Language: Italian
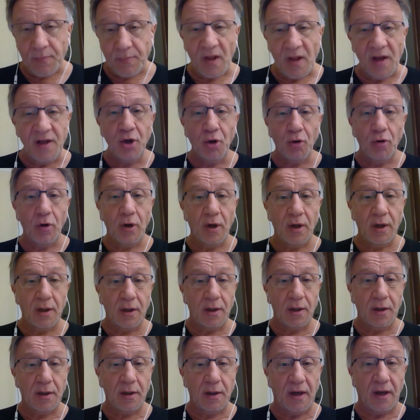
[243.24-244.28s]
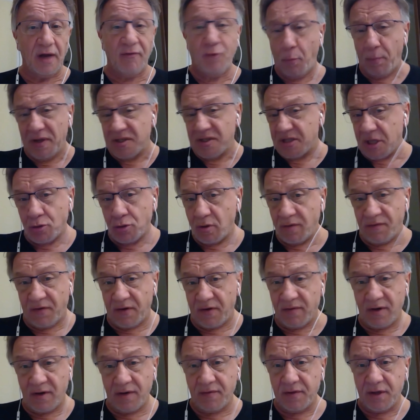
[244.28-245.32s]
Io uh, avevo pensato di
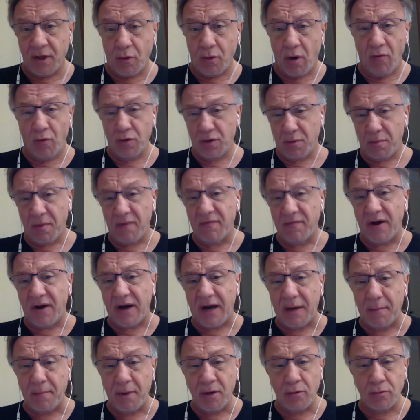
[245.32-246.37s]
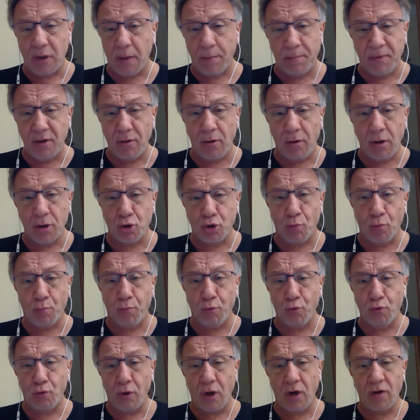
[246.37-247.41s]
farveli vedere una volta, ma verrebbe una pillola troppo
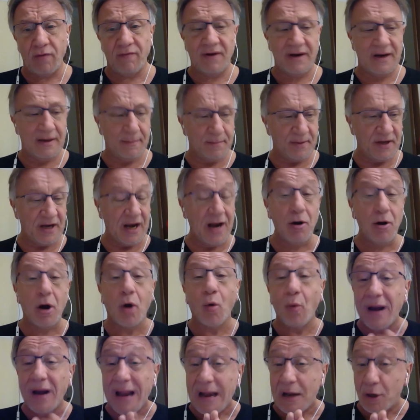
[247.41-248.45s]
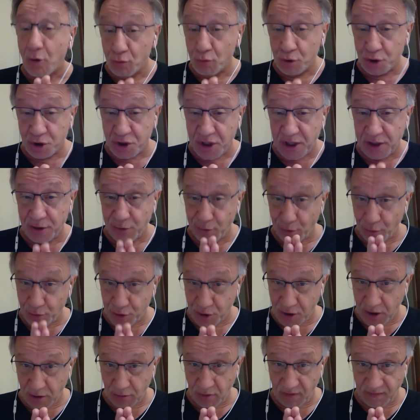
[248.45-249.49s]
lunga, non vale la pena. Allora, qual è il concetto che ho
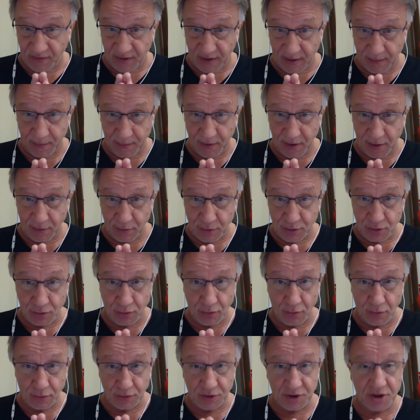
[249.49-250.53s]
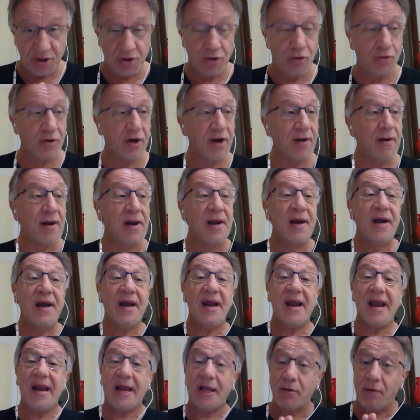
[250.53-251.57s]
cercato di far capire questo signore?
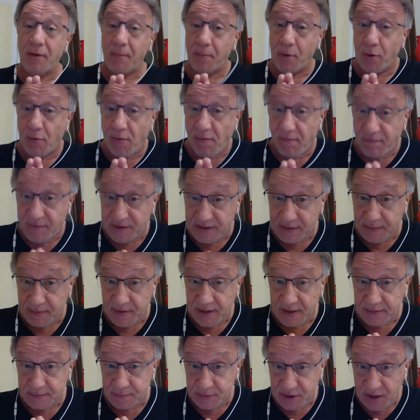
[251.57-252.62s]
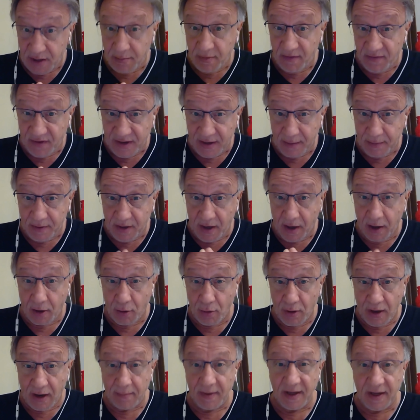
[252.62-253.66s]
E che dovrebbero far capire, bisognerebbe far capire
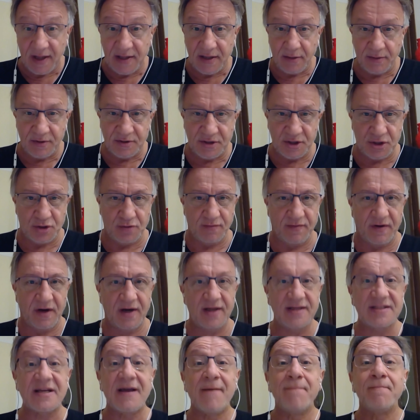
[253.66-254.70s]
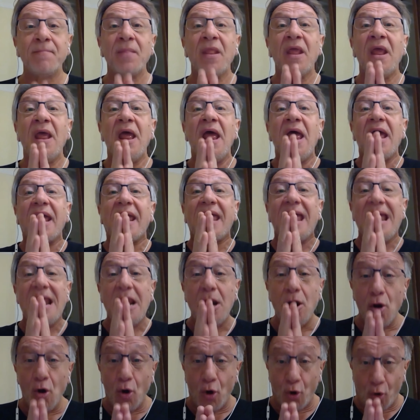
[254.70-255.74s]
regolarmente a questi sovranisti, che il
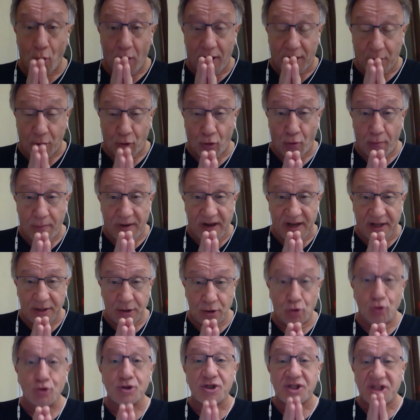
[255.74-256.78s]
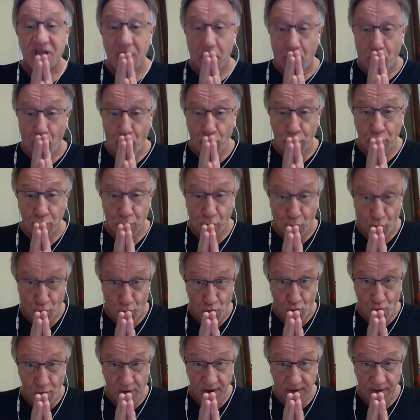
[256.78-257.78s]
loro argomento, secondo cui